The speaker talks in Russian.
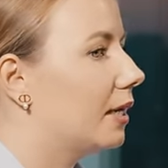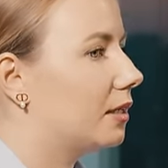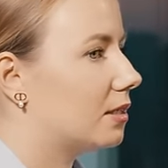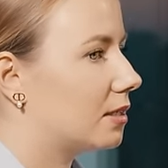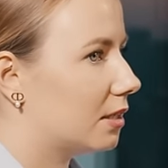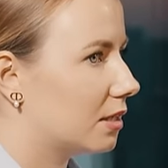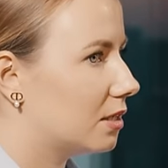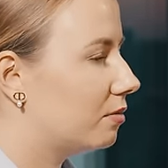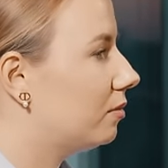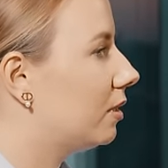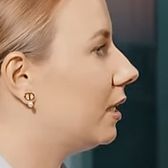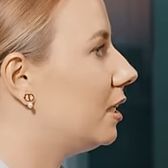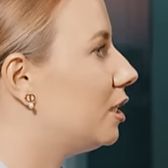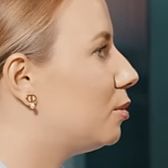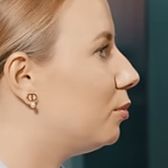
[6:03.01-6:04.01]

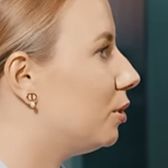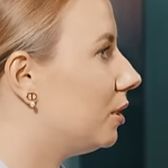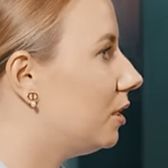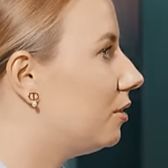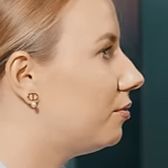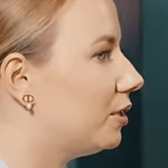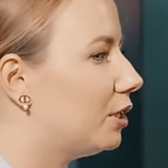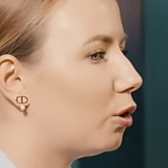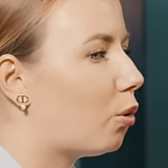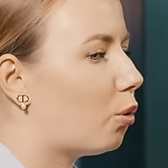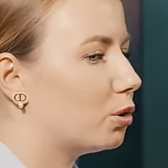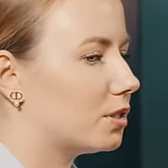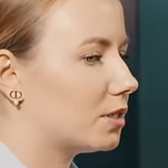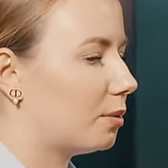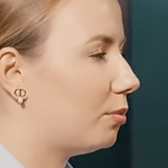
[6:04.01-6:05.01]
Естественно, изменив и
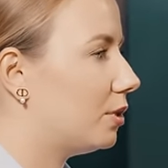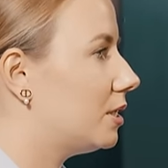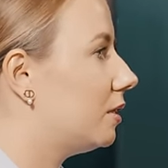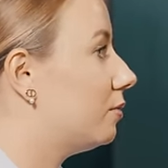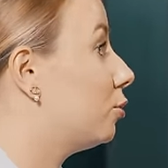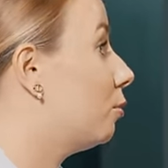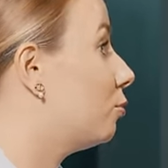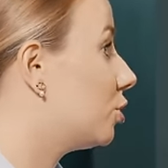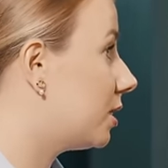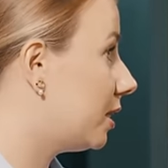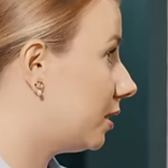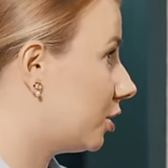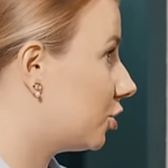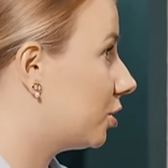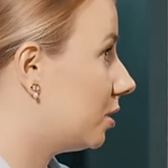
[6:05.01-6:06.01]
ход событий, в том
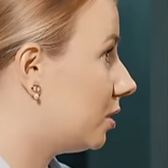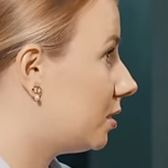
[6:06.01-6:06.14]
числе наших